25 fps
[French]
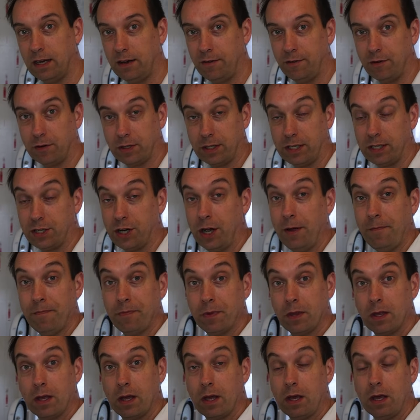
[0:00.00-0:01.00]
force déjà.
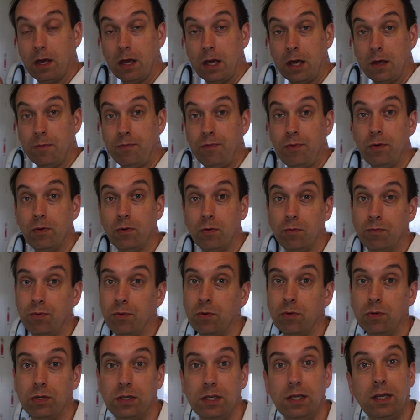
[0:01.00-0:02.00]
Et puis on
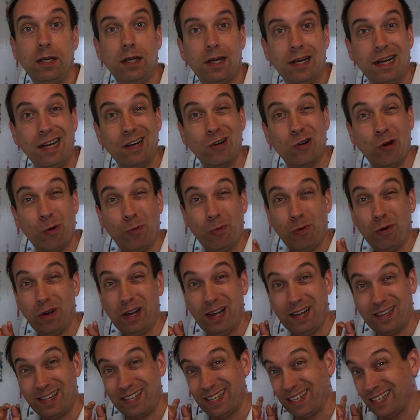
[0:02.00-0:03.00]
peut aussi
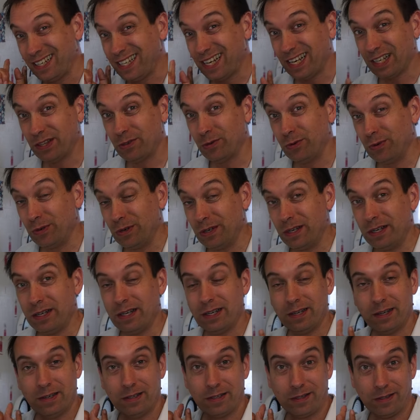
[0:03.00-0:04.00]
l'incorporer à des gâteaux,
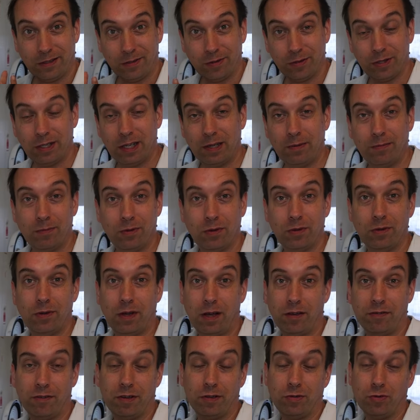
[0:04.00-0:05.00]

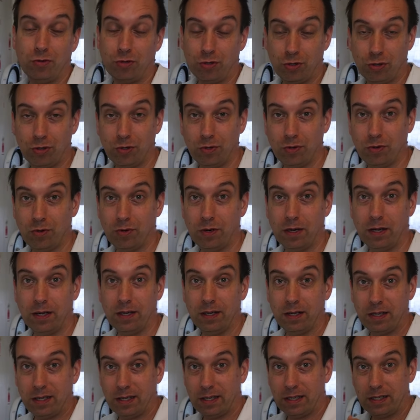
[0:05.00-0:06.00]
notamment avec du
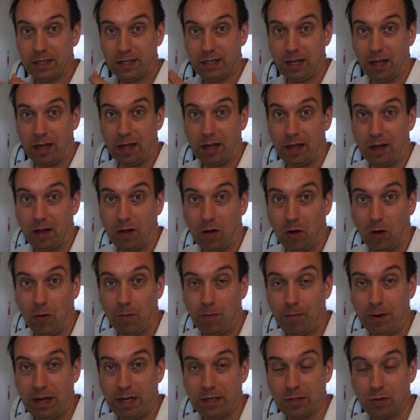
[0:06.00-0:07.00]
chocolat, ça
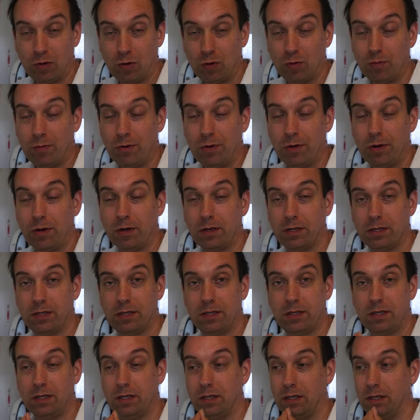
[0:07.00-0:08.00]
remplace le beurre,
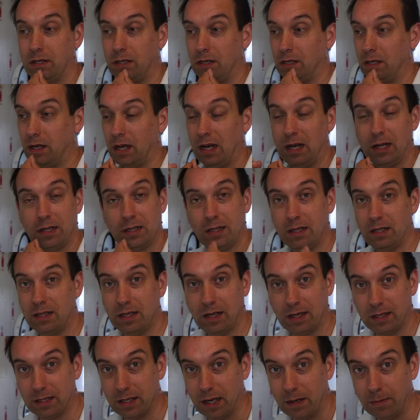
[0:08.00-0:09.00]
c'est
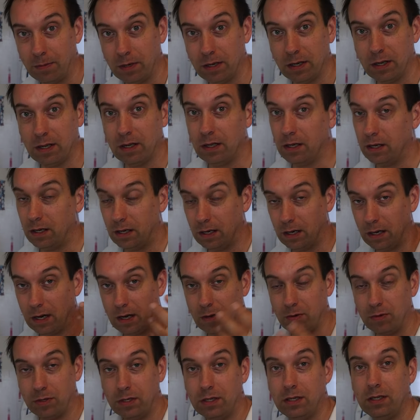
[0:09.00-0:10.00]
indétectable, et
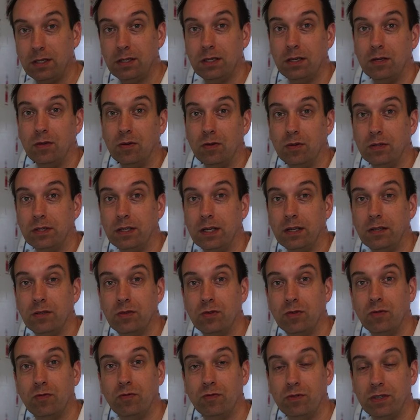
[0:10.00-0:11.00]
là aussi c'est une
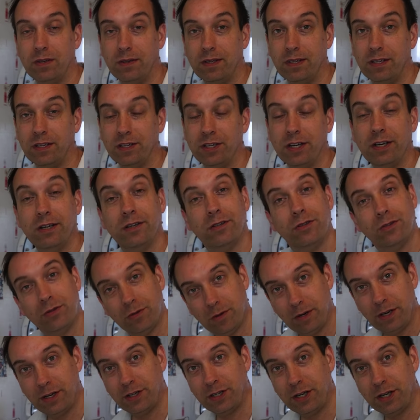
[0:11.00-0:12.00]
recette que vous avez déjà sur la